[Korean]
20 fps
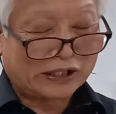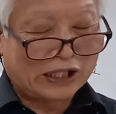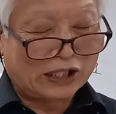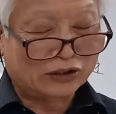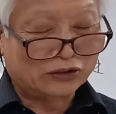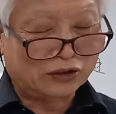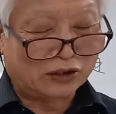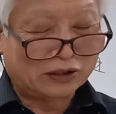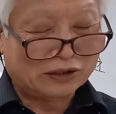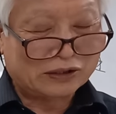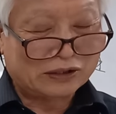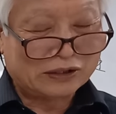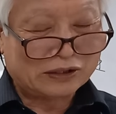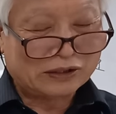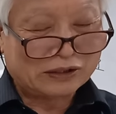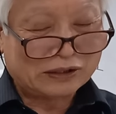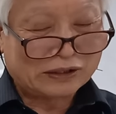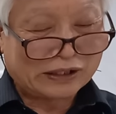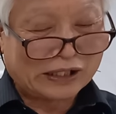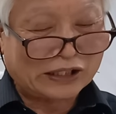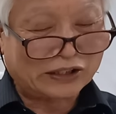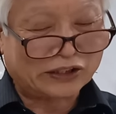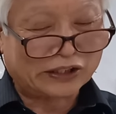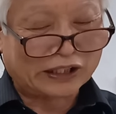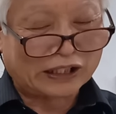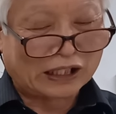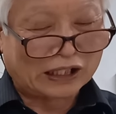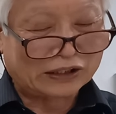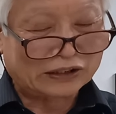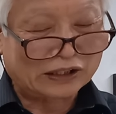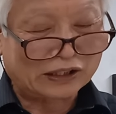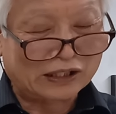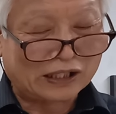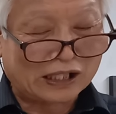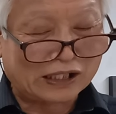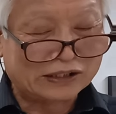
계속 개척이 나는 여러